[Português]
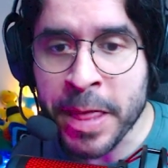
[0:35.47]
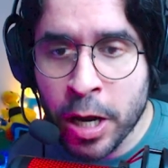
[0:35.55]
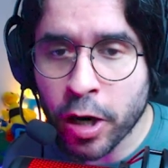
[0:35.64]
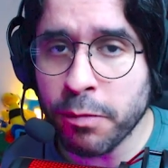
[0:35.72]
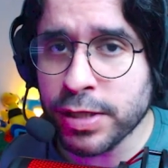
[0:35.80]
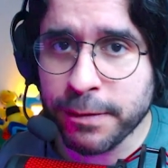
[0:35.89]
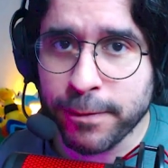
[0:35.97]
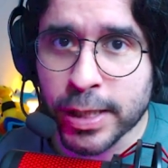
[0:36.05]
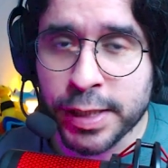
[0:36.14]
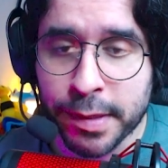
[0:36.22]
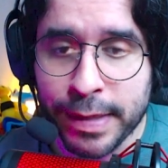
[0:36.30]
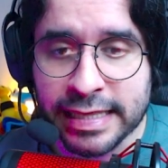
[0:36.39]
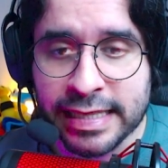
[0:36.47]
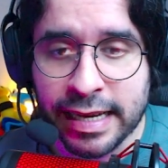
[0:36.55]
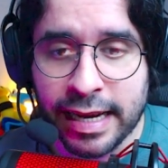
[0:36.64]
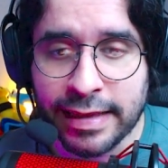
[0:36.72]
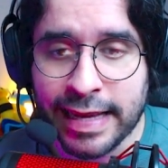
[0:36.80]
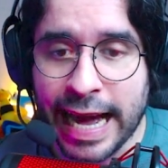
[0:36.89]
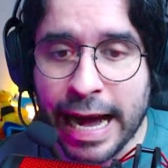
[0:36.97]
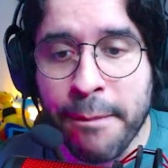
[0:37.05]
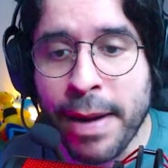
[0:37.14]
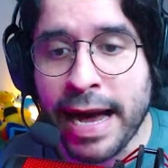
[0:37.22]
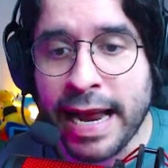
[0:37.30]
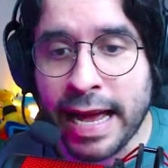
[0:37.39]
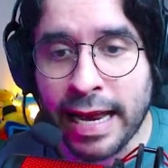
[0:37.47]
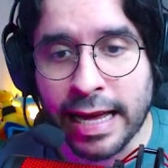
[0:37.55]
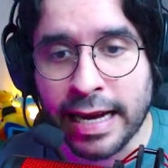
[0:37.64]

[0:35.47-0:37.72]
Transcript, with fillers: Como se fosse uma maçaneta amarela,